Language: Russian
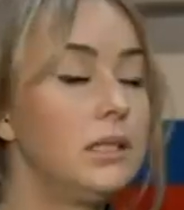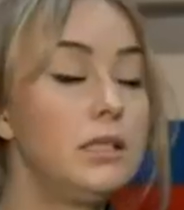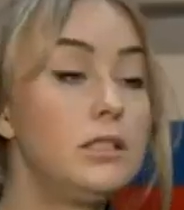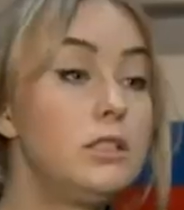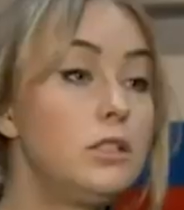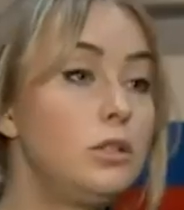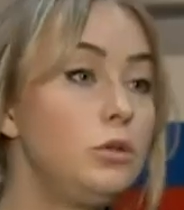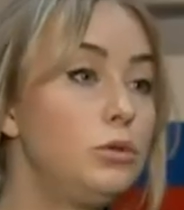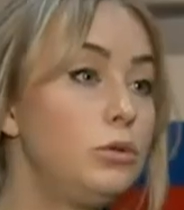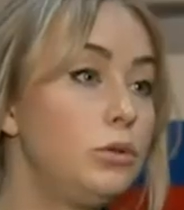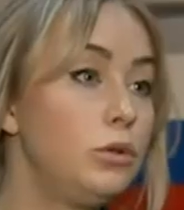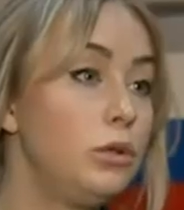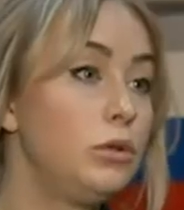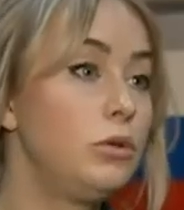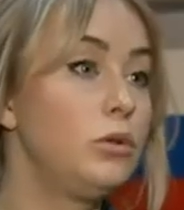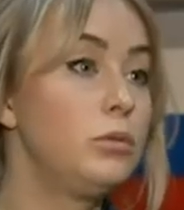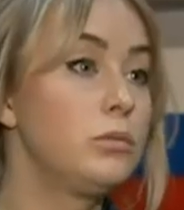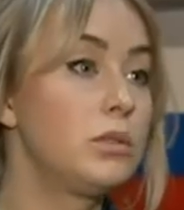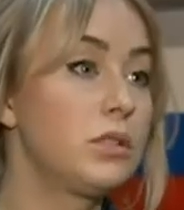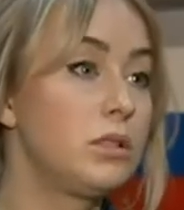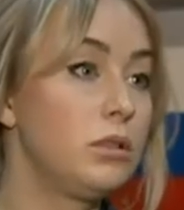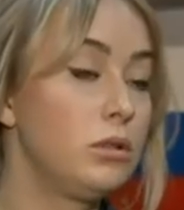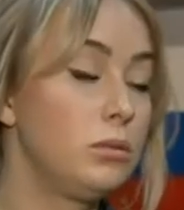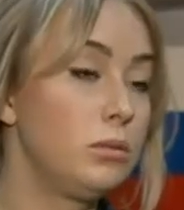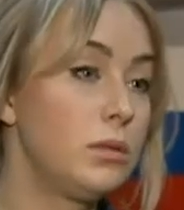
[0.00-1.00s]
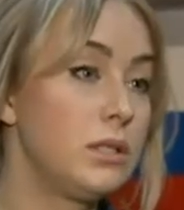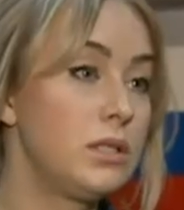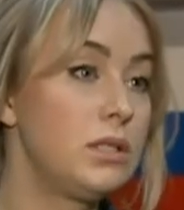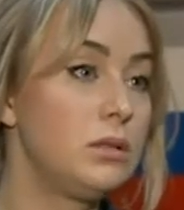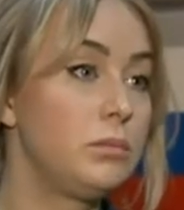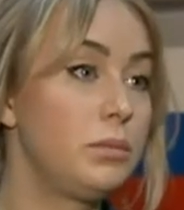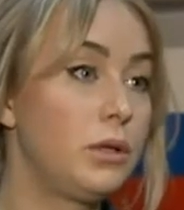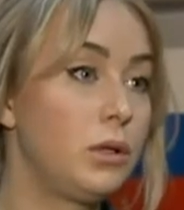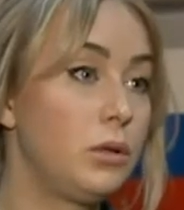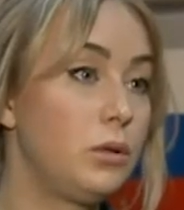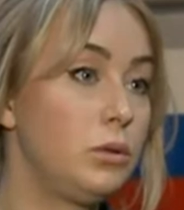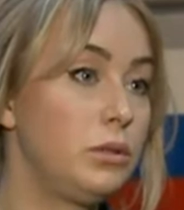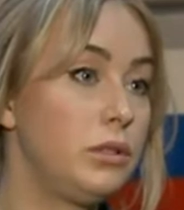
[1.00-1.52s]
На территории Омской области
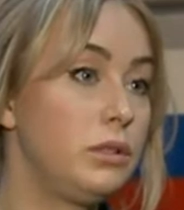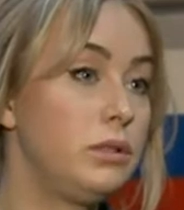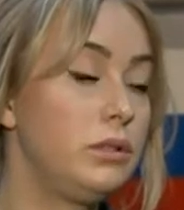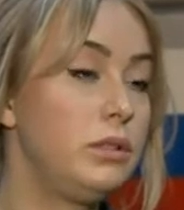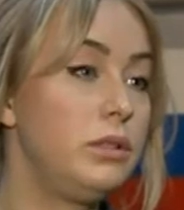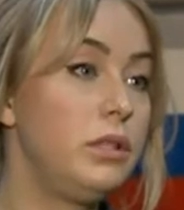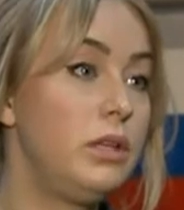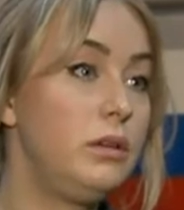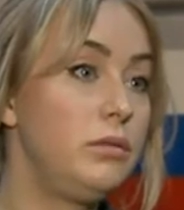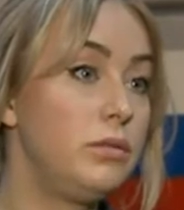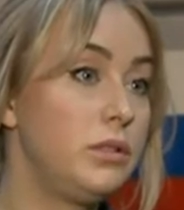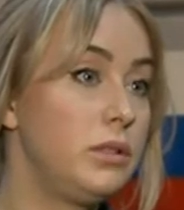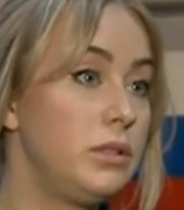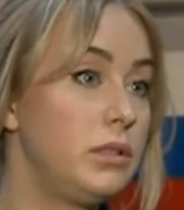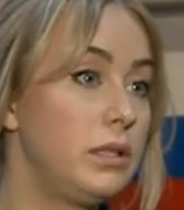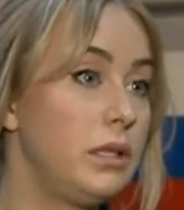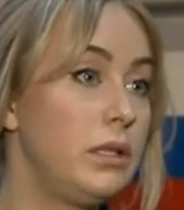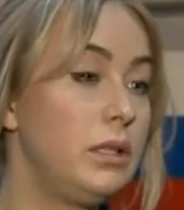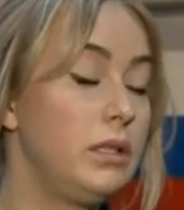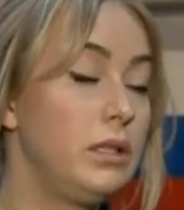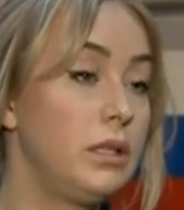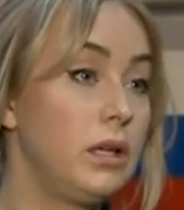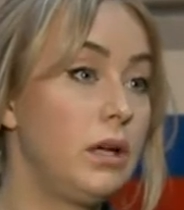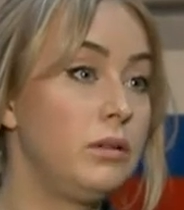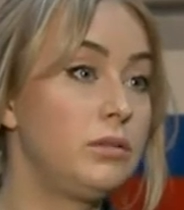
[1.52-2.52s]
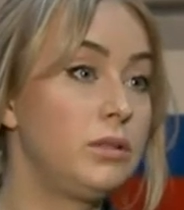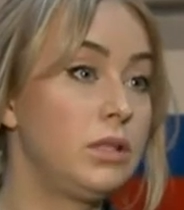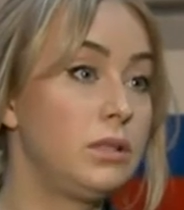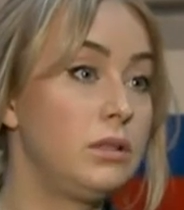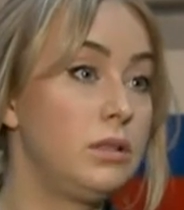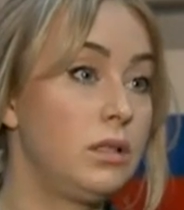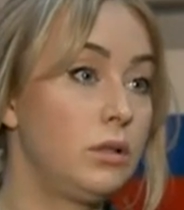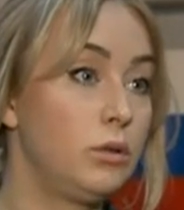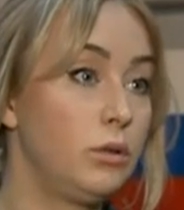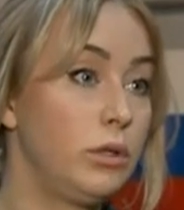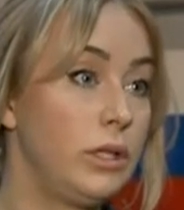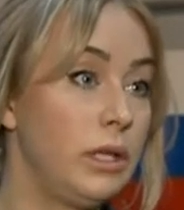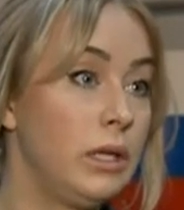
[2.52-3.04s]
проходят три федеральные
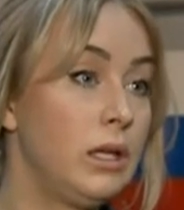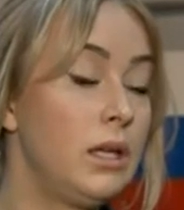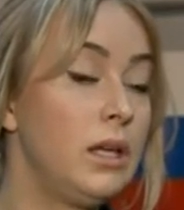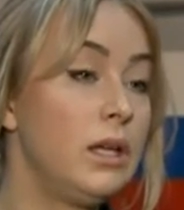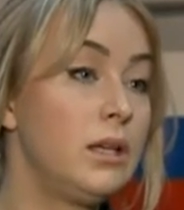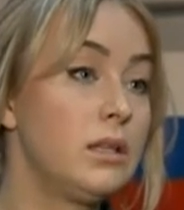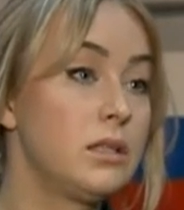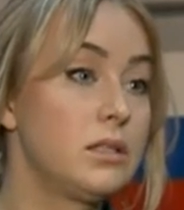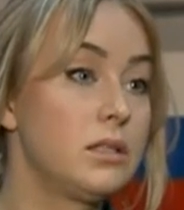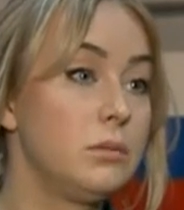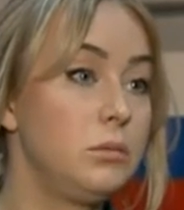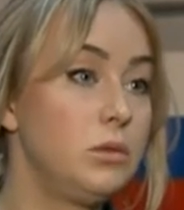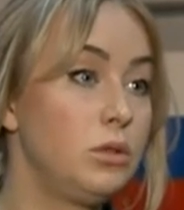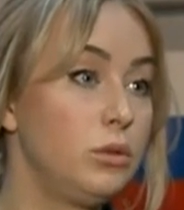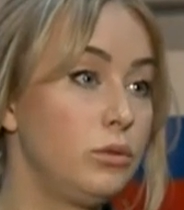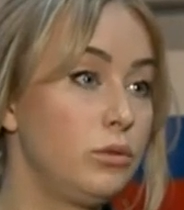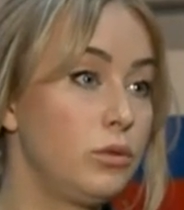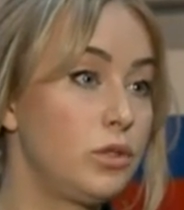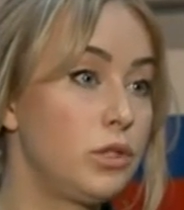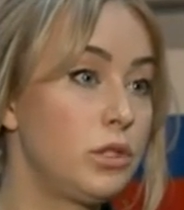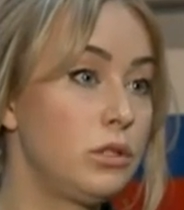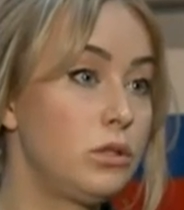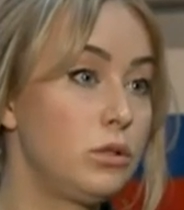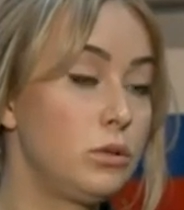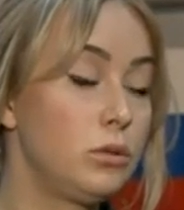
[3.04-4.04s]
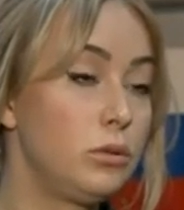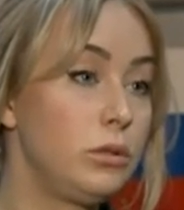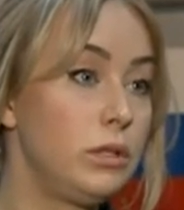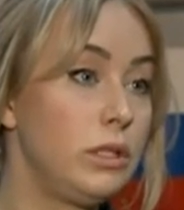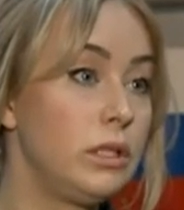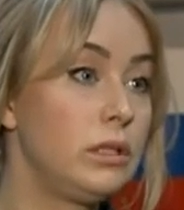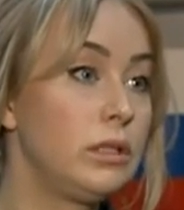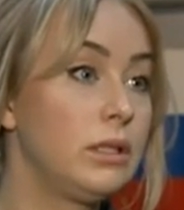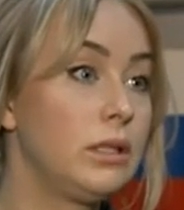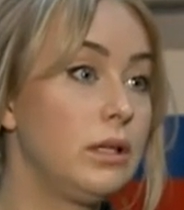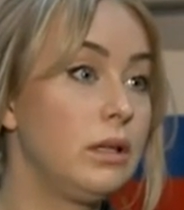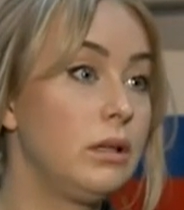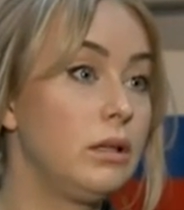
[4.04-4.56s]
автодороги. За минувшие сутки
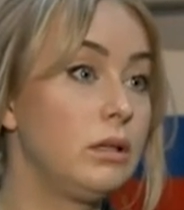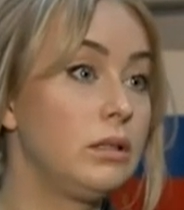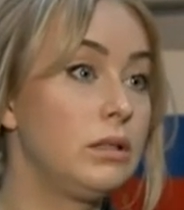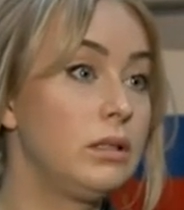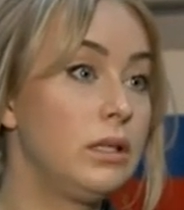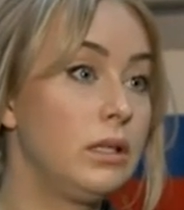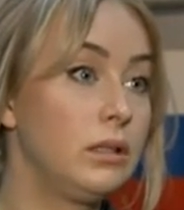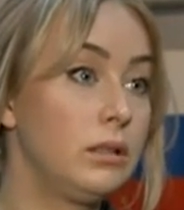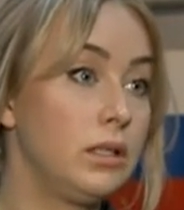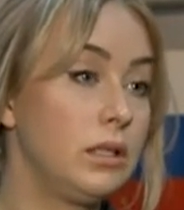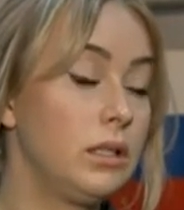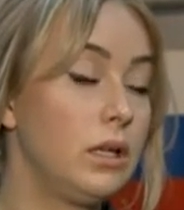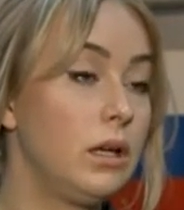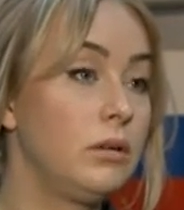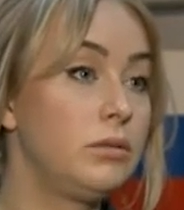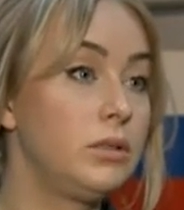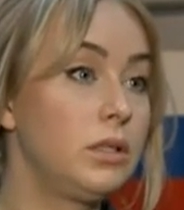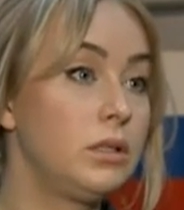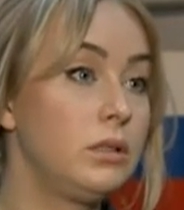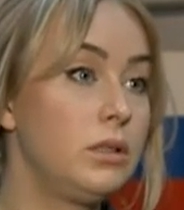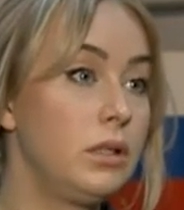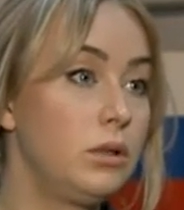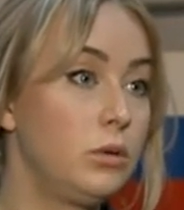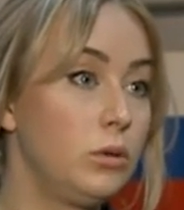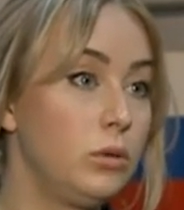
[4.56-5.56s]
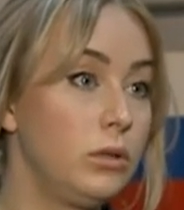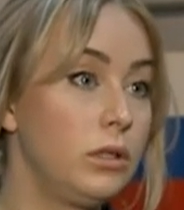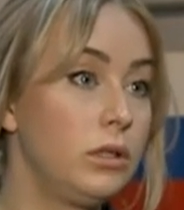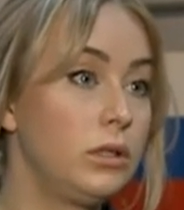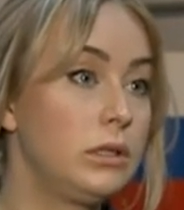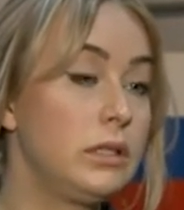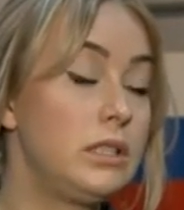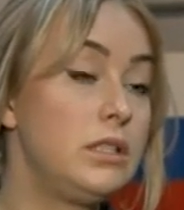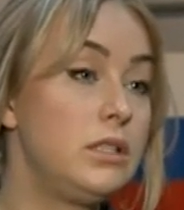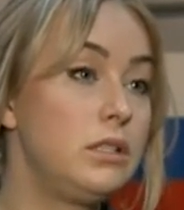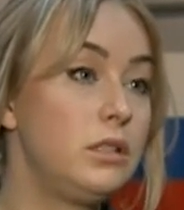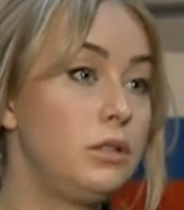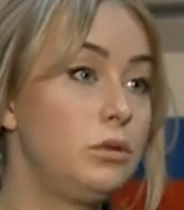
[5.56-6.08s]
на данных автодорогах
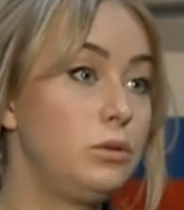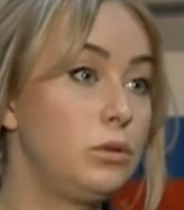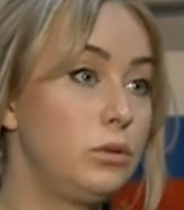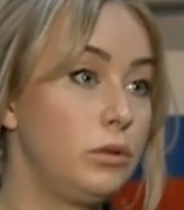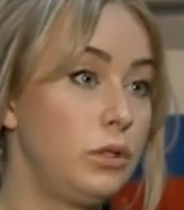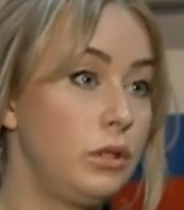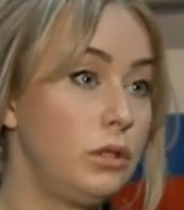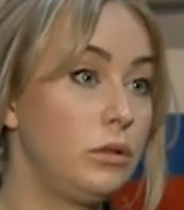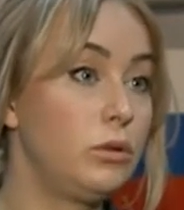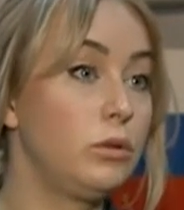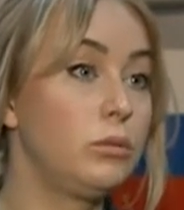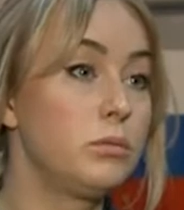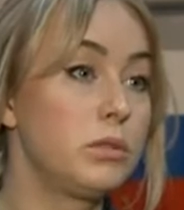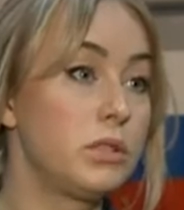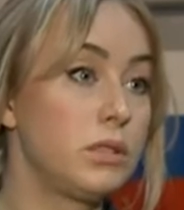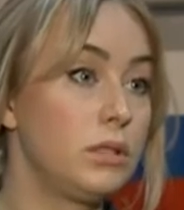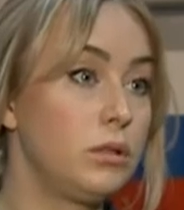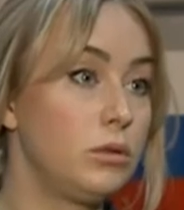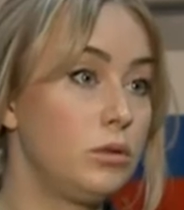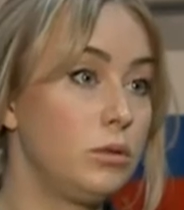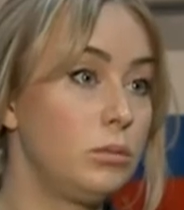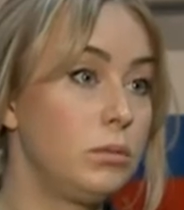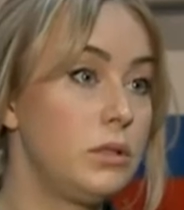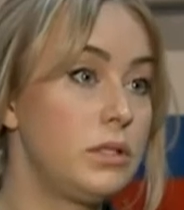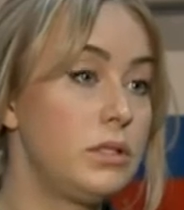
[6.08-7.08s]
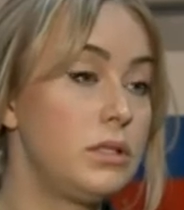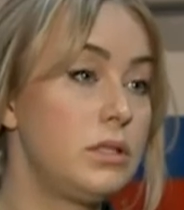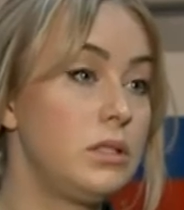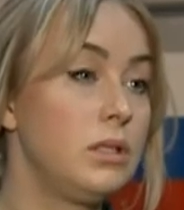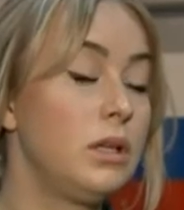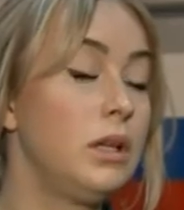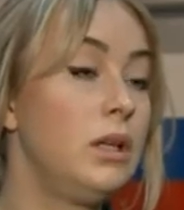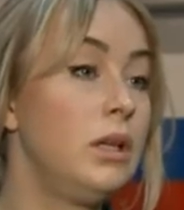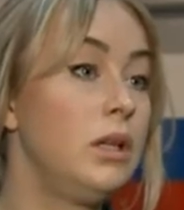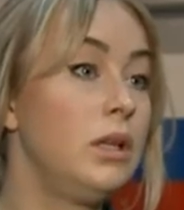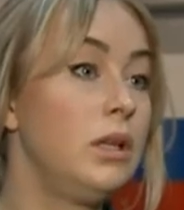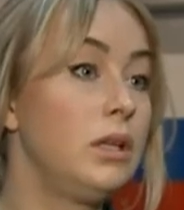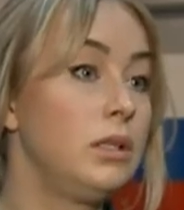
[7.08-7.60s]
на территории Омской области
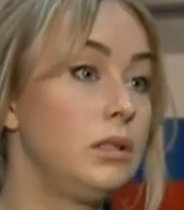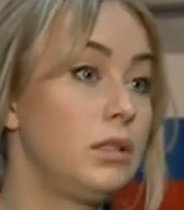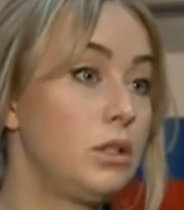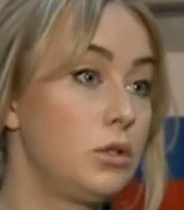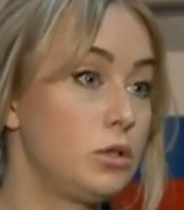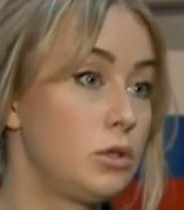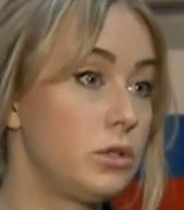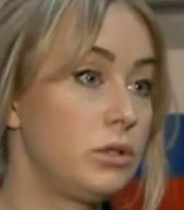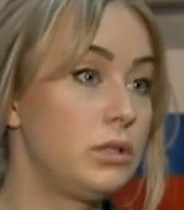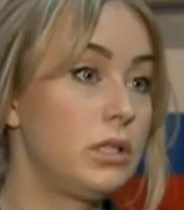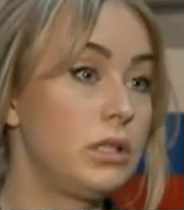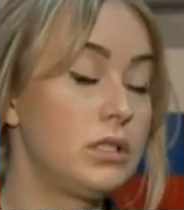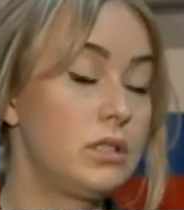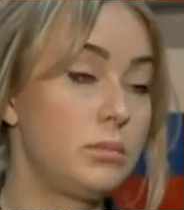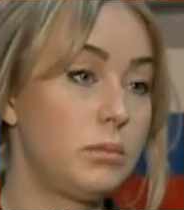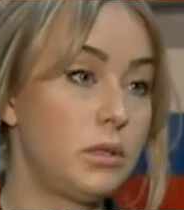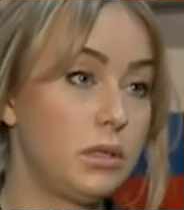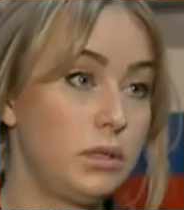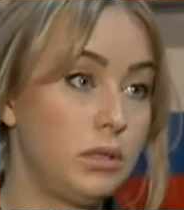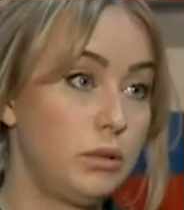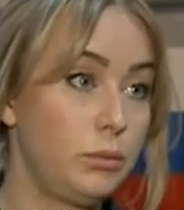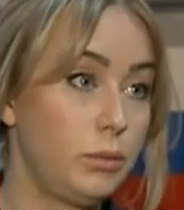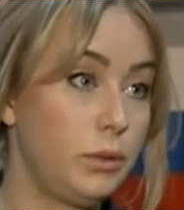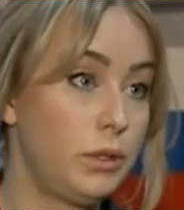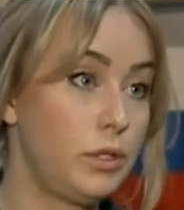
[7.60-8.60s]
дорожно-транспортных